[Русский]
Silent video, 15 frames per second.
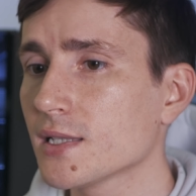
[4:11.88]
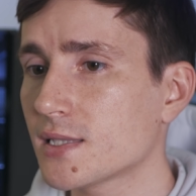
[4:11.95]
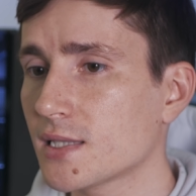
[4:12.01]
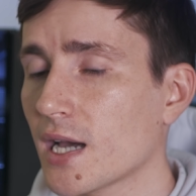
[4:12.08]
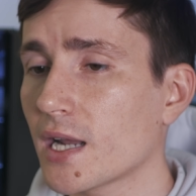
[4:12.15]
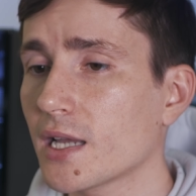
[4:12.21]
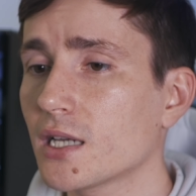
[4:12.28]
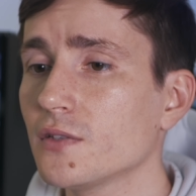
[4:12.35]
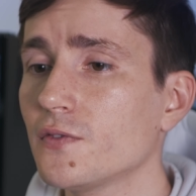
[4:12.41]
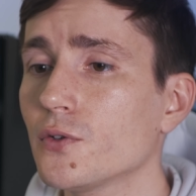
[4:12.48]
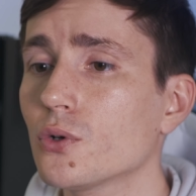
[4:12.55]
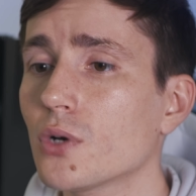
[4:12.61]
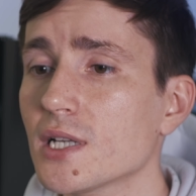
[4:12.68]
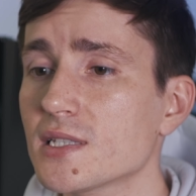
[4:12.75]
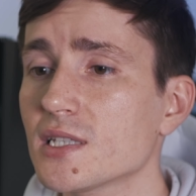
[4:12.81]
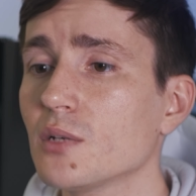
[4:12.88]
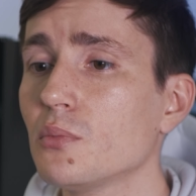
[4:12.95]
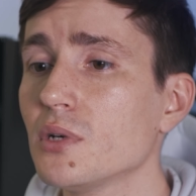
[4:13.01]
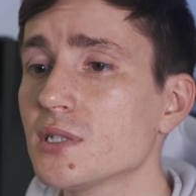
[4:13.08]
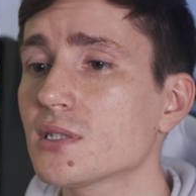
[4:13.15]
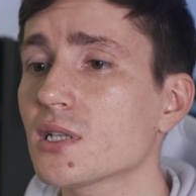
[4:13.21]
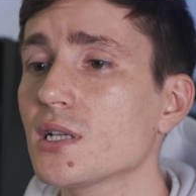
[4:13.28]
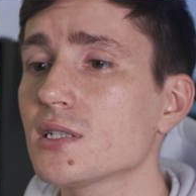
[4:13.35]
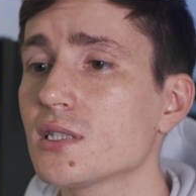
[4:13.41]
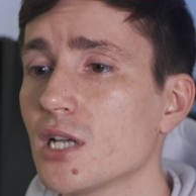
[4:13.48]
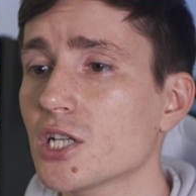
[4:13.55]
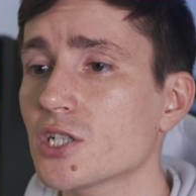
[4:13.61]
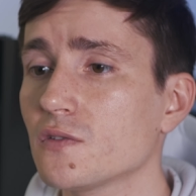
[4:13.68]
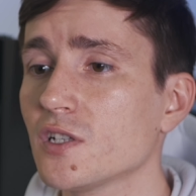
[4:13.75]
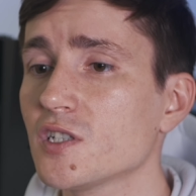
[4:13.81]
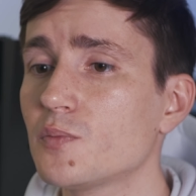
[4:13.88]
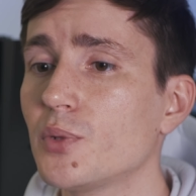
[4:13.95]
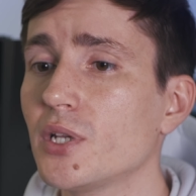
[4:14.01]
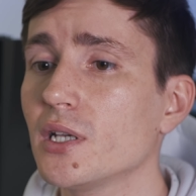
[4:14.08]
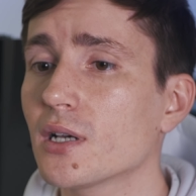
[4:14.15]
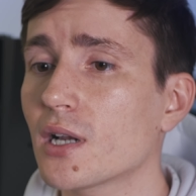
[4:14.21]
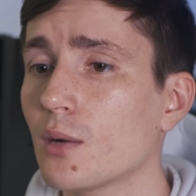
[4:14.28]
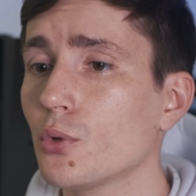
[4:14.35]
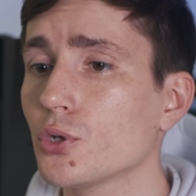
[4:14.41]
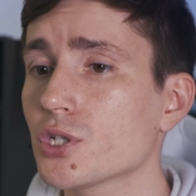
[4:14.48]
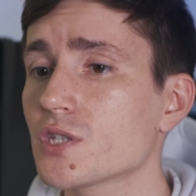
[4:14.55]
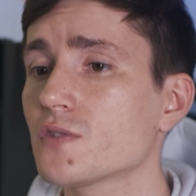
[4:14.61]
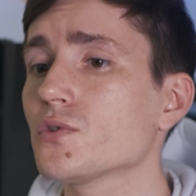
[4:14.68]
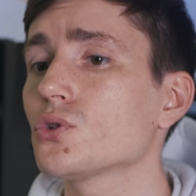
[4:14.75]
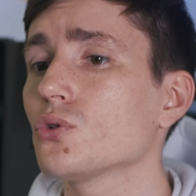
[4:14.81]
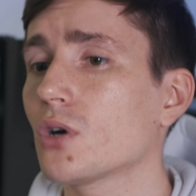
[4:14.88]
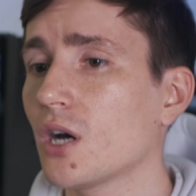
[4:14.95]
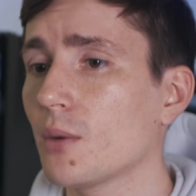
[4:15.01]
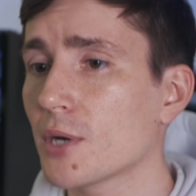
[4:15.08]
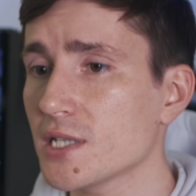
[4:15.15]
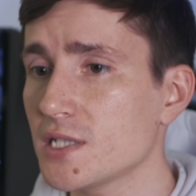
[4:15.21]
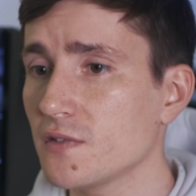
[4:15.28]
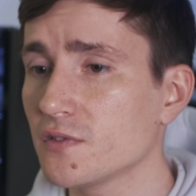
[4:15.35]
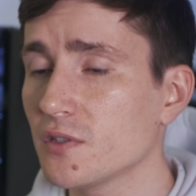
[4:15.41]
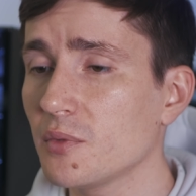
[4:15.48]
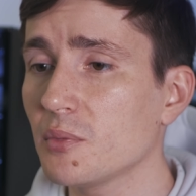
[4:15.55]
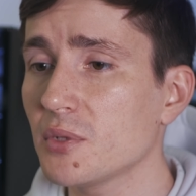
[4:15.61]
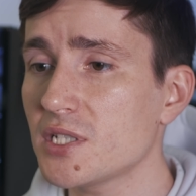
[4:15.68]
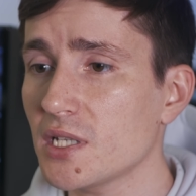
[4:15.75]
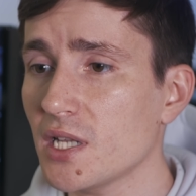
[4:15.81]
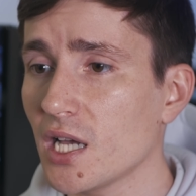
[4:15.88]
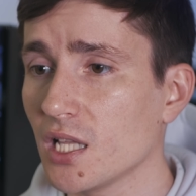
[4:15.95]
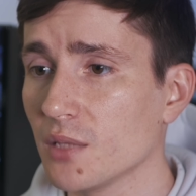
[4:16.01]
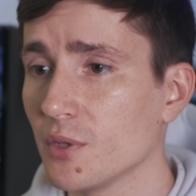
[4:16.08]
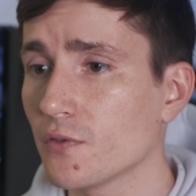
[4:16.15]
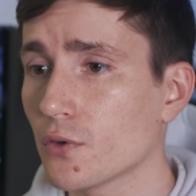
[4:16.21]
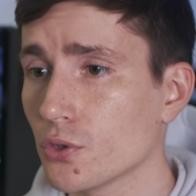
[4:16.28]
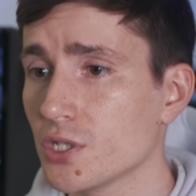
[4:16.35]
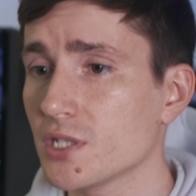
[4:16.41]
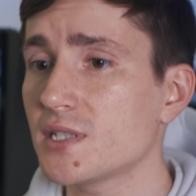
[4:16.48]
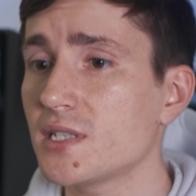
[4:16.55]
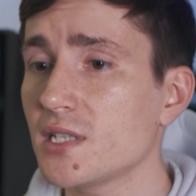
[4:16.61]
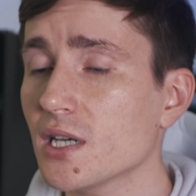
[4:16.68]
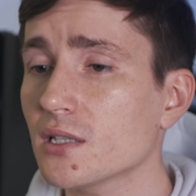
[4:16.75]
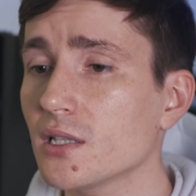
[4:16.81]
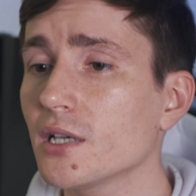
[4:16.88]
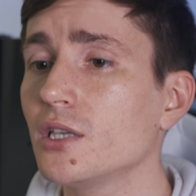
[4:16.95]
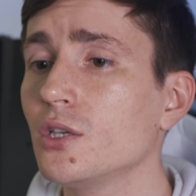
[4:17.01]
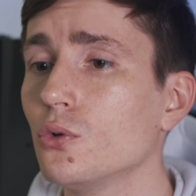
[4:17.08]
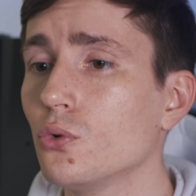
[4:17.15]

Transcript: Старая конфигурация быстро изнашивалась при работе с высокоабразивными материалами, вроде стекла и